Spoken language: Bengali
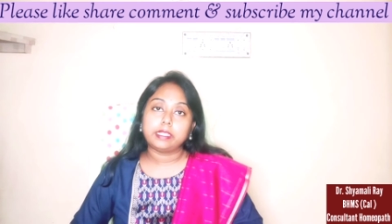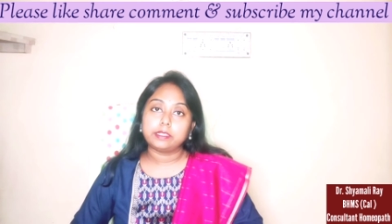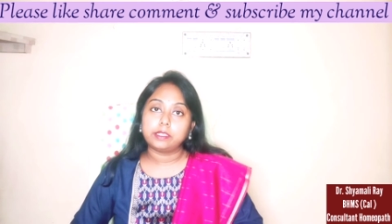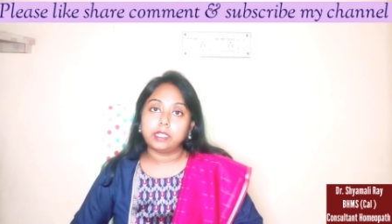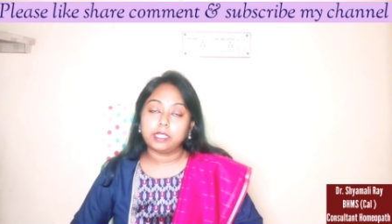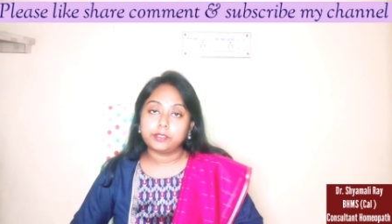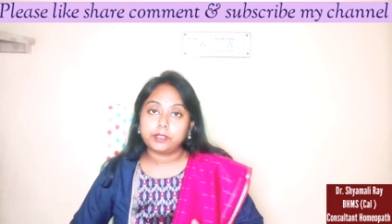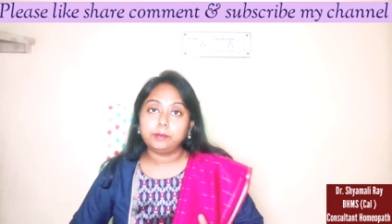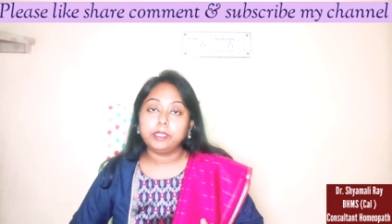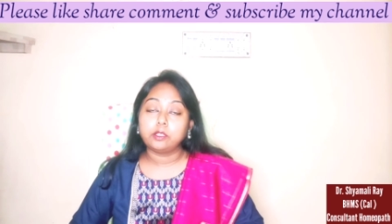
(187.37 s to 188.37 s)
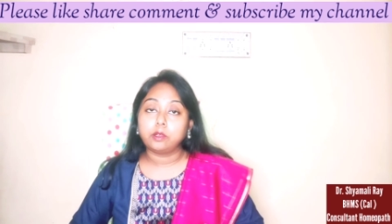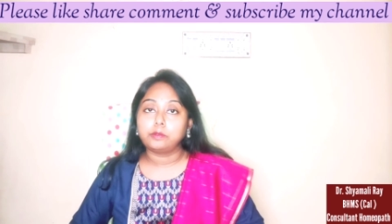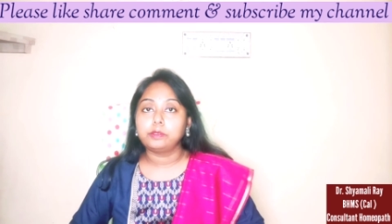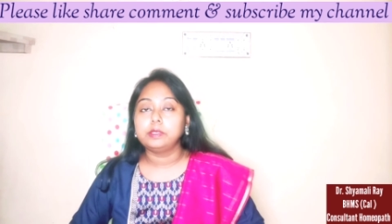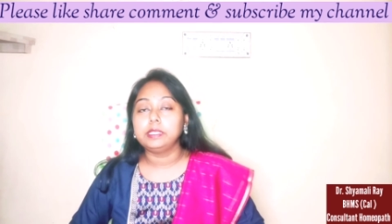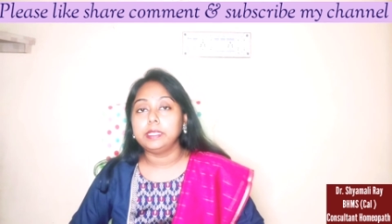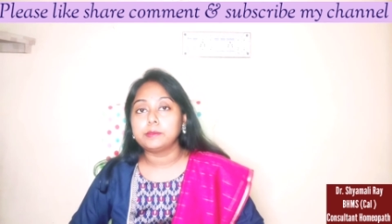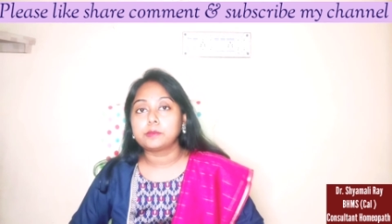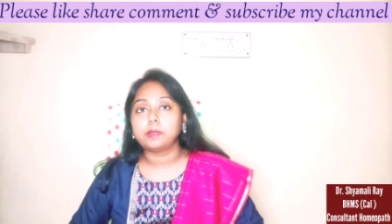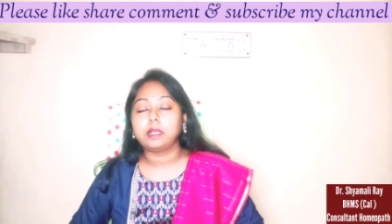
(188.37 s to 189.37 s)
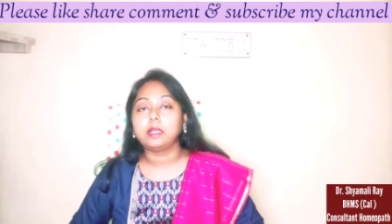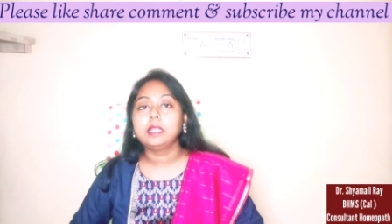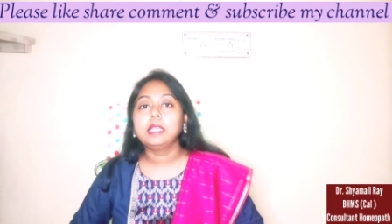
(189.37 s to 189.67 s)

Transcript: এই ট্রেমলিং অফ লিমস বা